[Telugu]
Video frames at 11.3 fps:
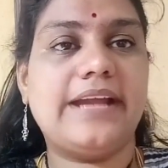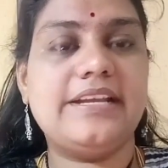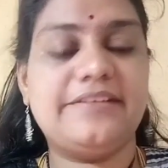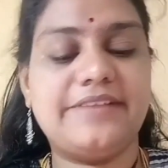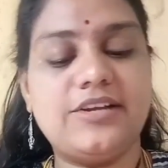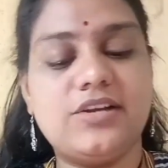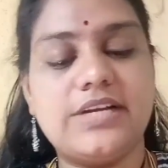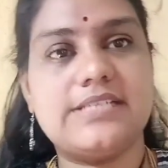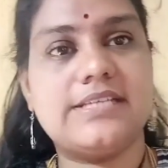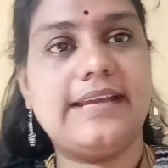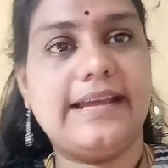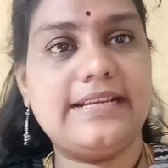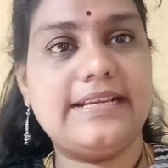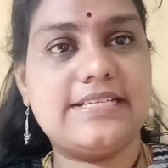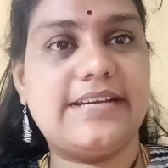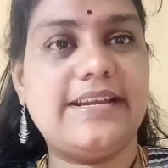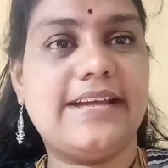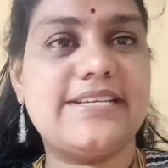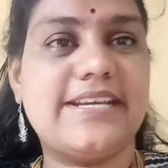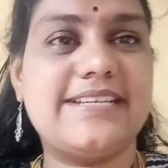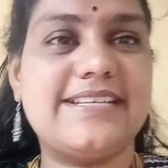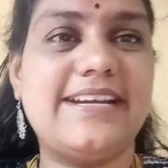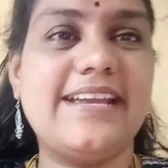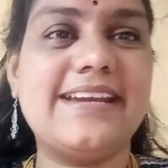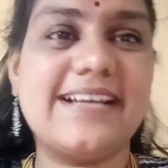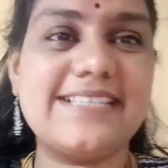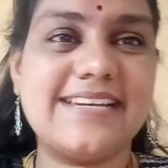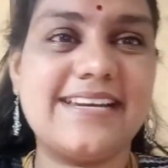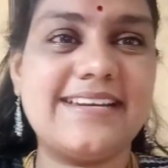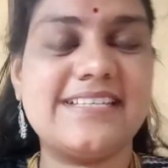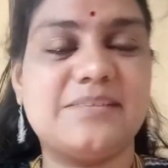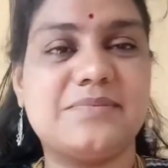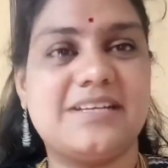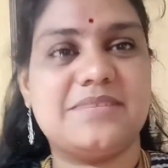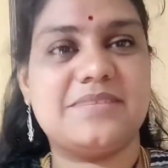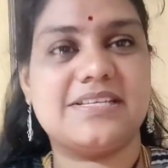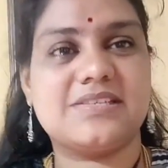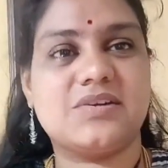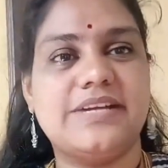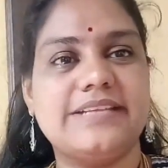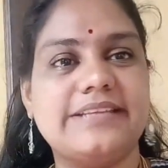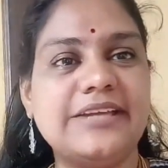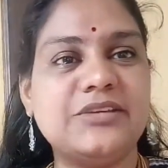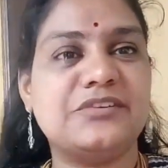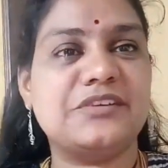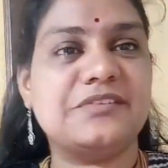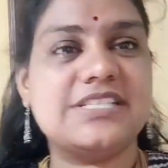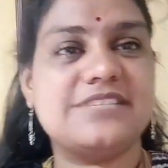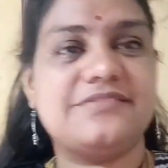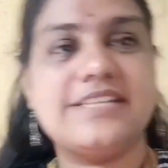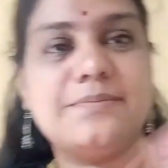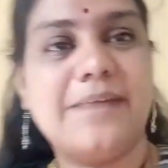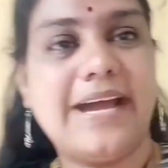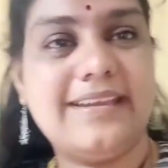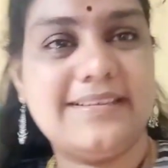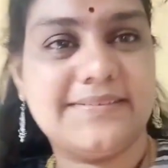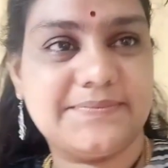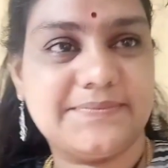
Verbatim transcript: అండ్ ఈ వీడియో నచ్చితే లైక్ చేయండి అండ్ షేర్ చేయండి నా ఛానల్ని సబ్స్క్రైబ్ చేసుకోండి థ్యాంక్ ఫర్ వాచింగ్ ఫ్రెండ్స్ బాయ్